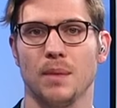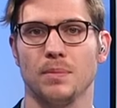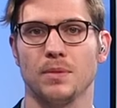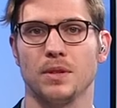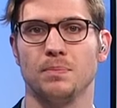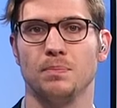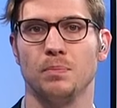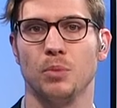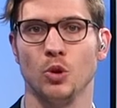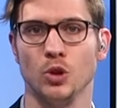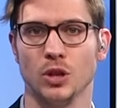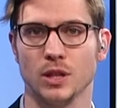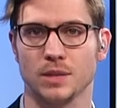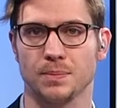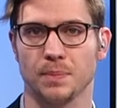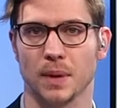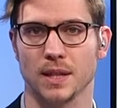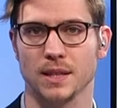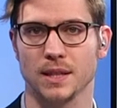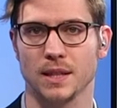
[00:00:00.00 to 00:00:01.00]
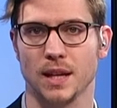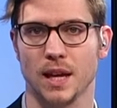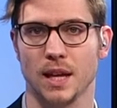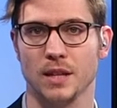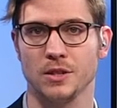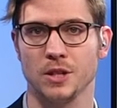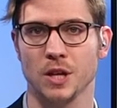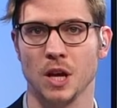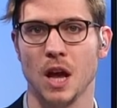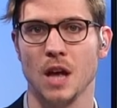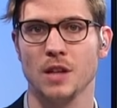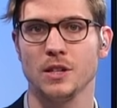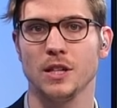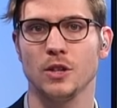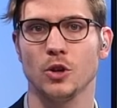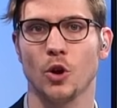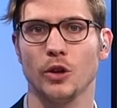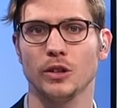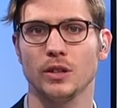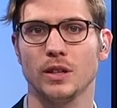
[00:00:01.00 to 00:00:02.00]
bleibt Bundespräsident.
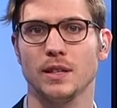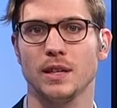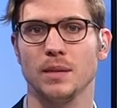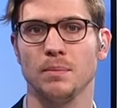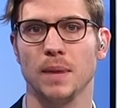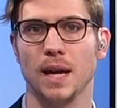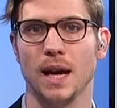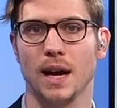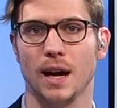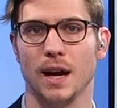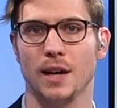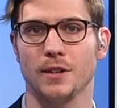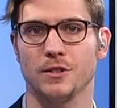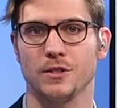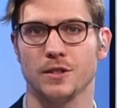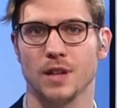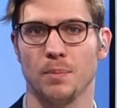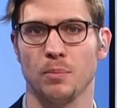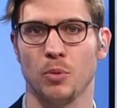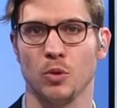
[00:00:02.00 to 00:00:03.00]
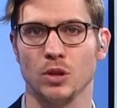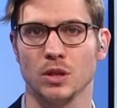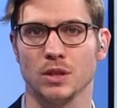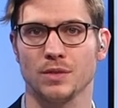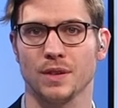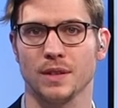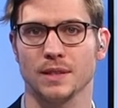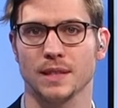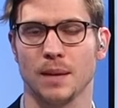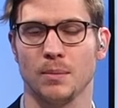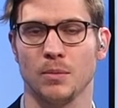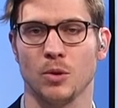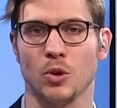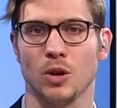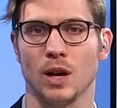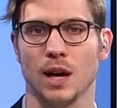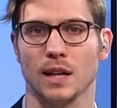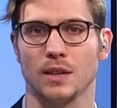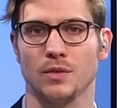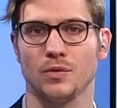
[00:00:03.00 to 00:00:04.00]
Die deutliche Mehrheit der
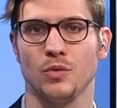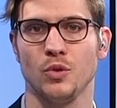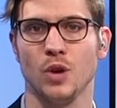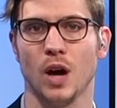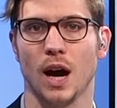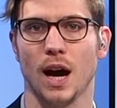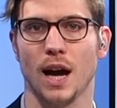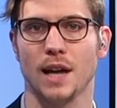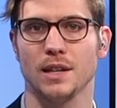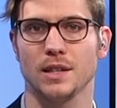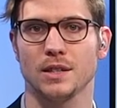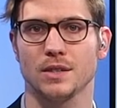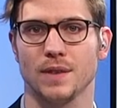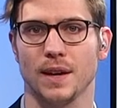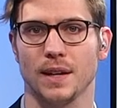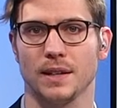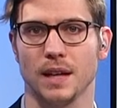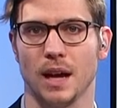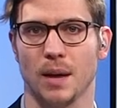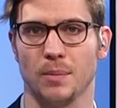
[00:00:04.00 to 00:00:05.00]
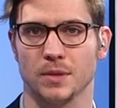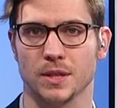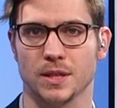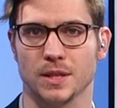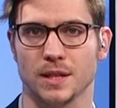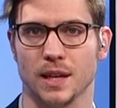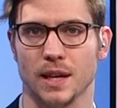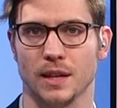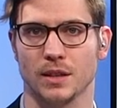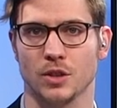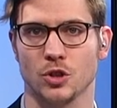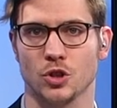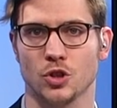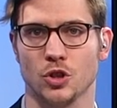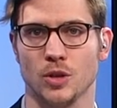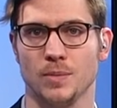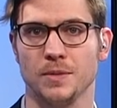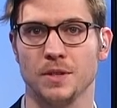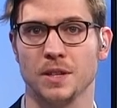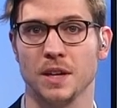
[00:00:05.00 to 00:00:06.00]
Bundesversammlung hat für eine zweite Amtszeit
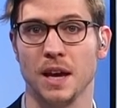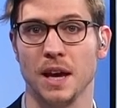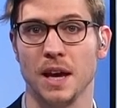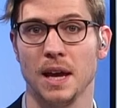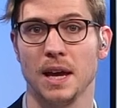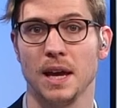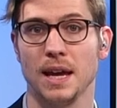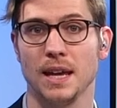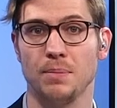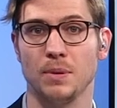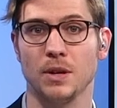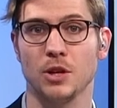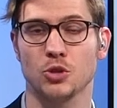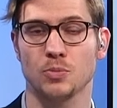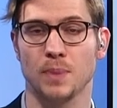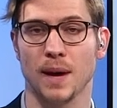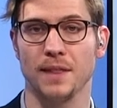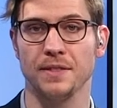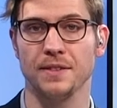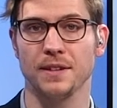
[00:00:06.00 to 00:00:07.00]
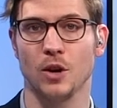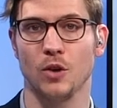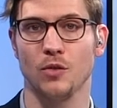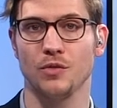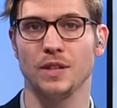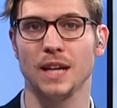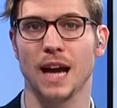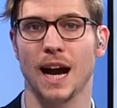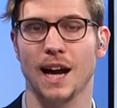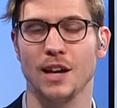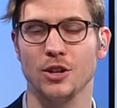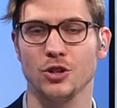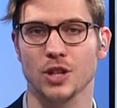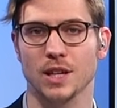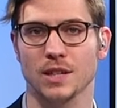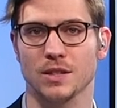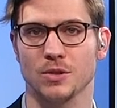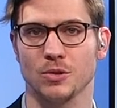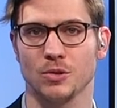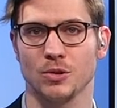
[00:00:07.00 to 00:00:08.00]
gestimmt. Ich bin gespannt auf die
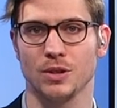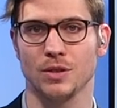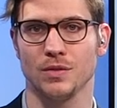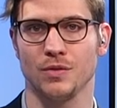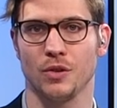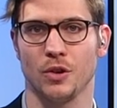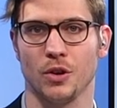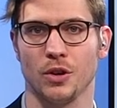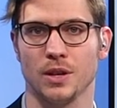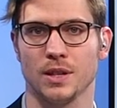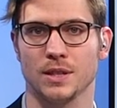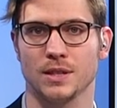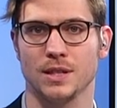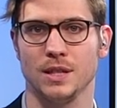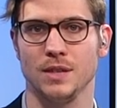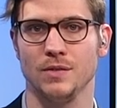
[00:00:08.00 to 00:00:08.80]
Einschätzungen von